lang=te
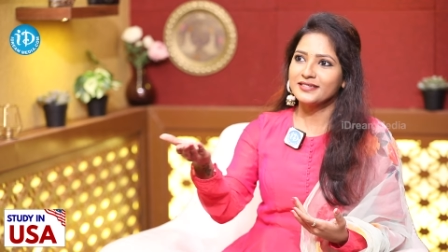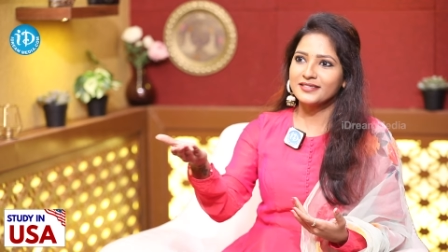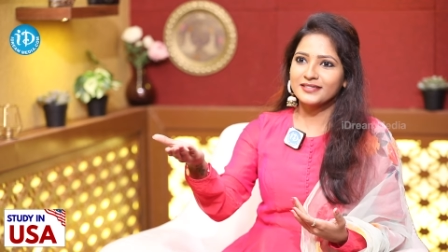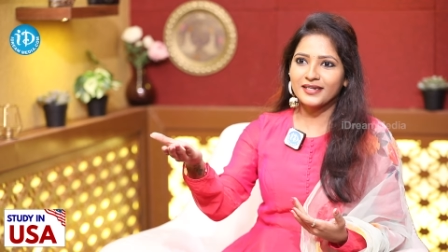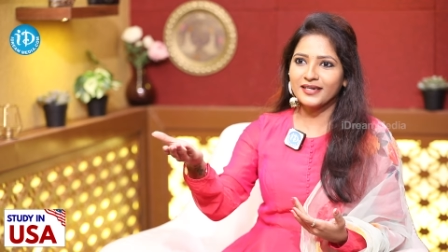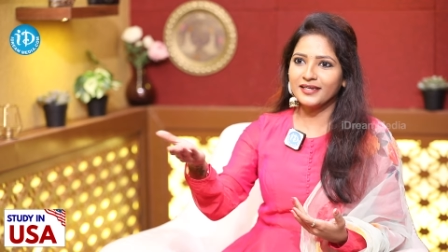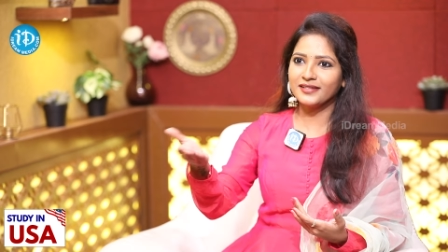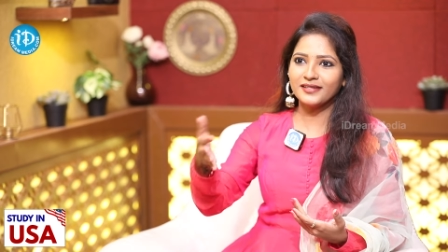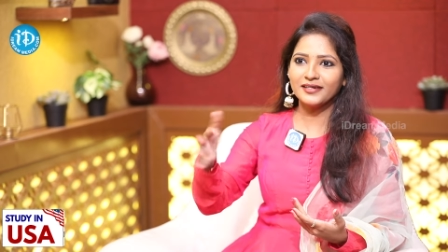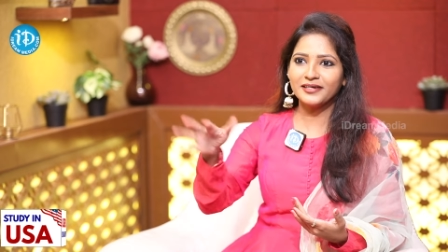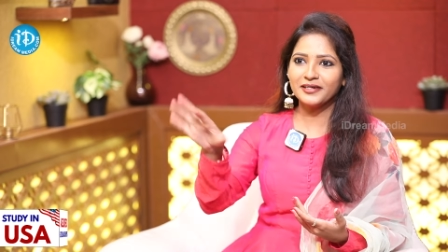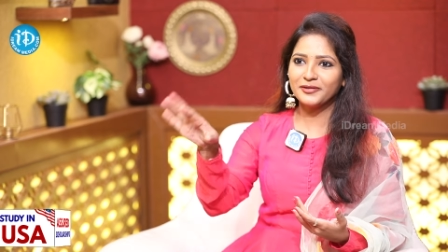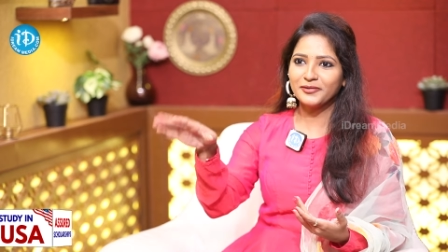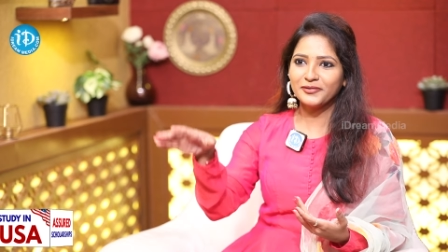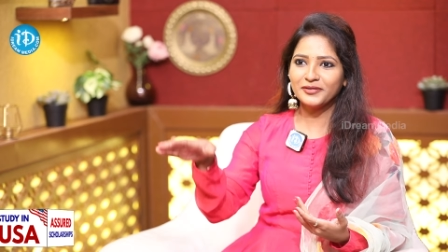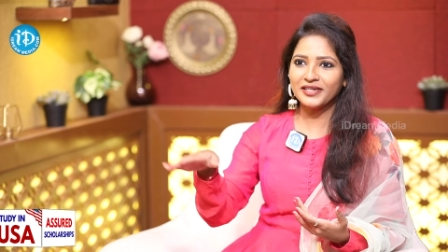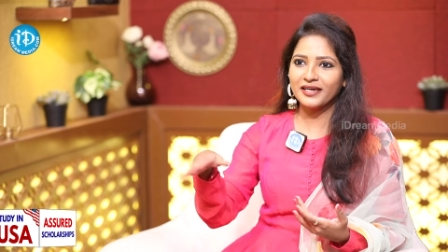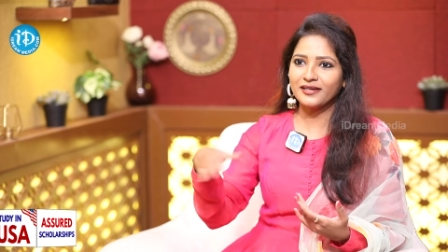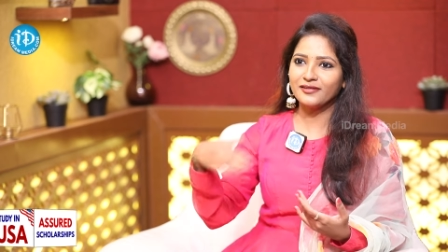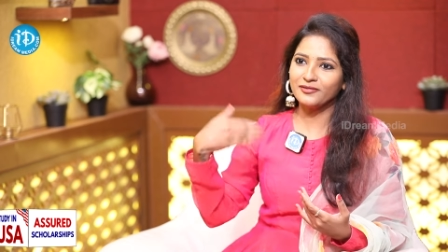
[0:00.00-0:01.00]
స్క్రీన్ దగ్గర
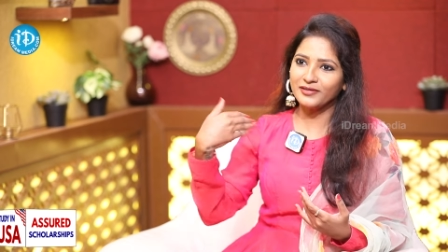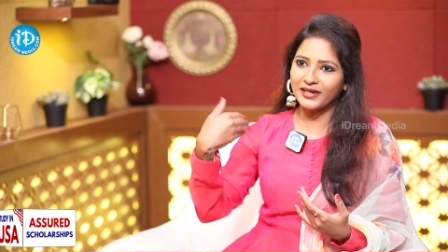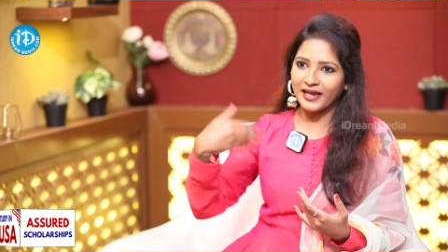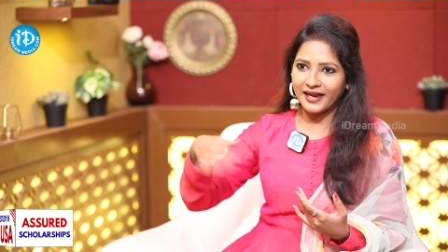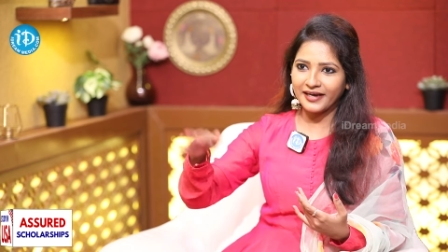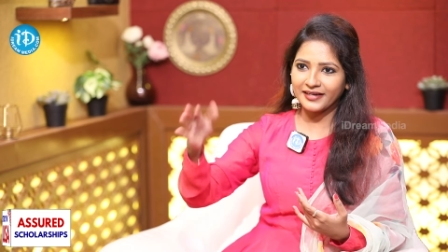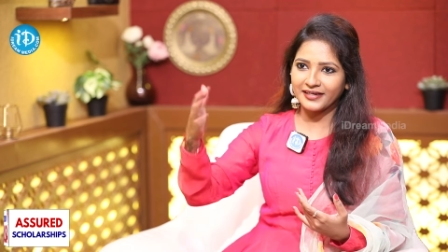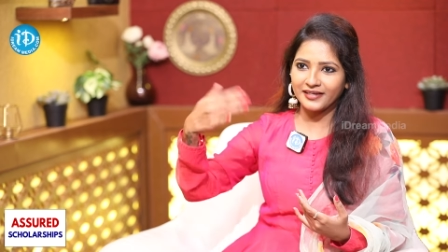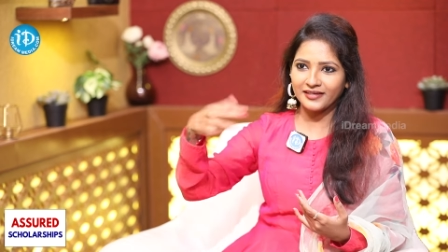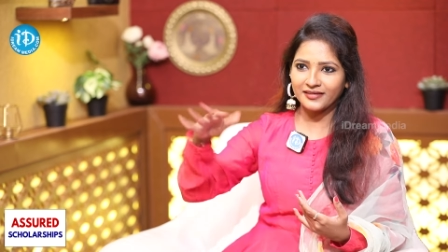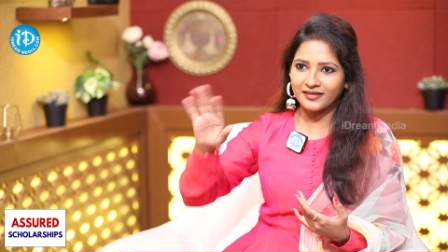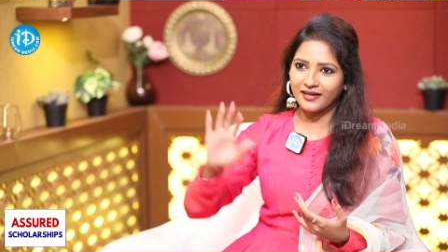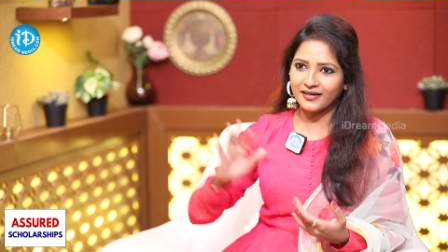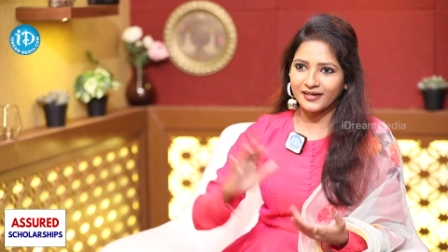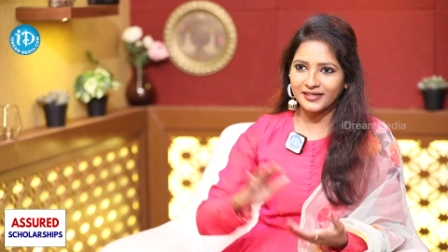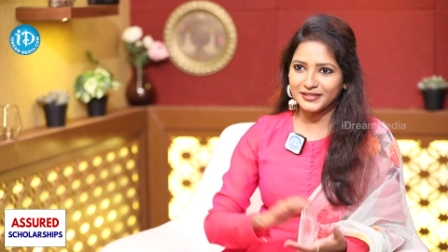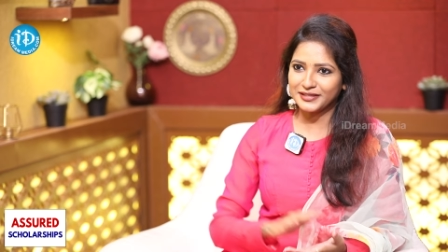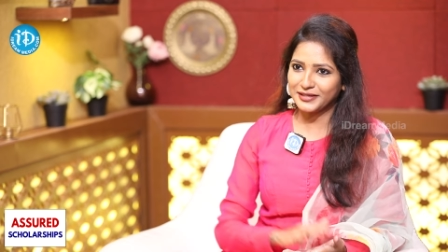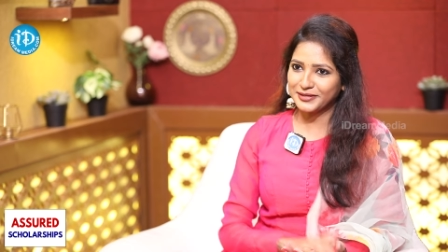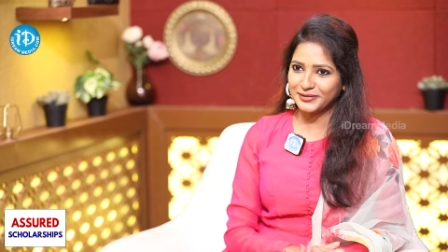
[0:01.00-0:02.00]
ఉంటాను నా యాక్టింగ్
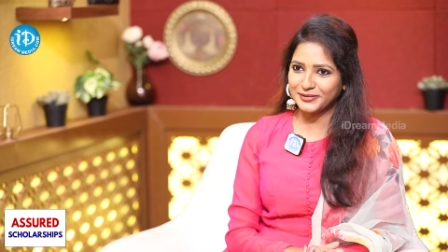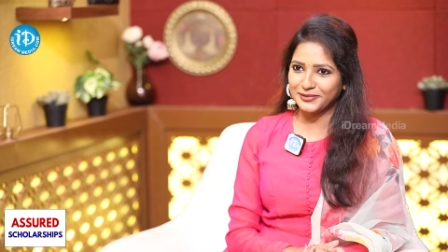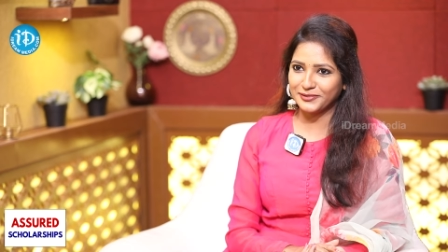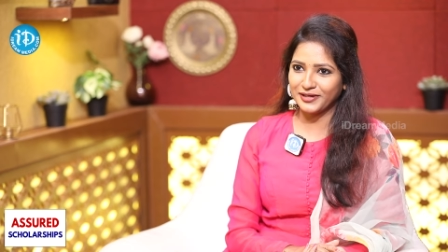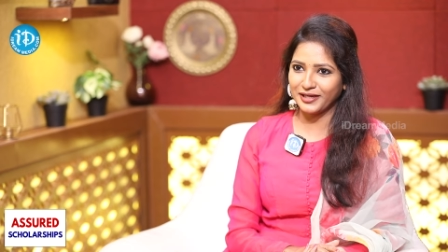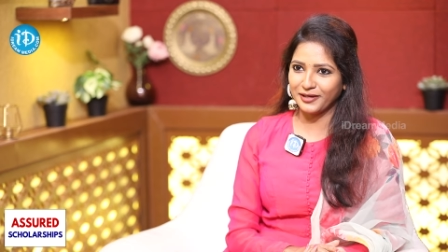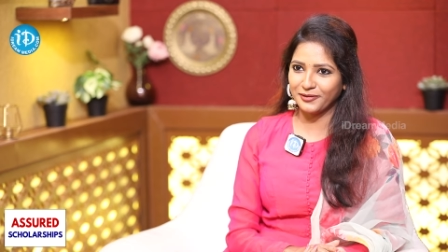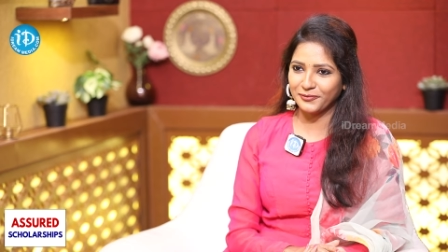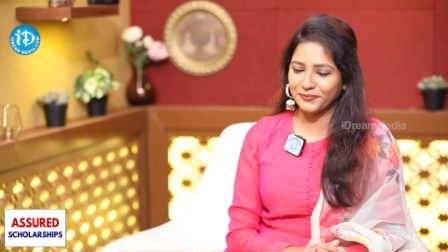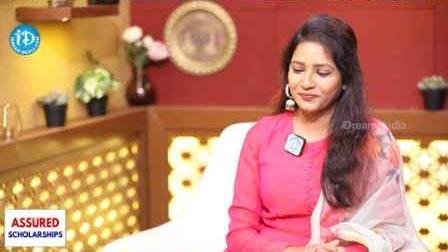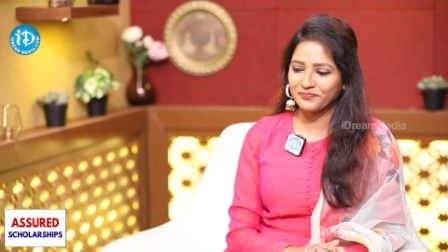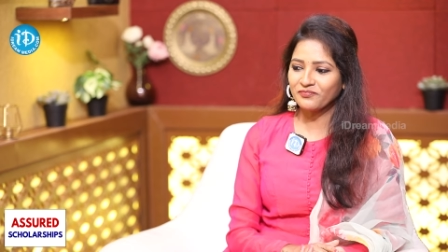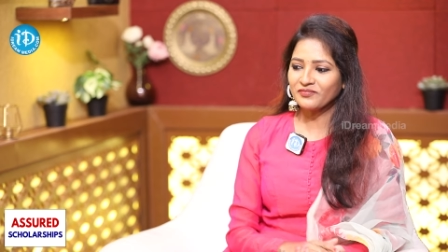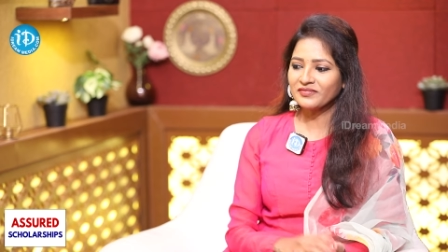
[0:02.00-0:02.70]
అక్కడ చేస్తున్నాను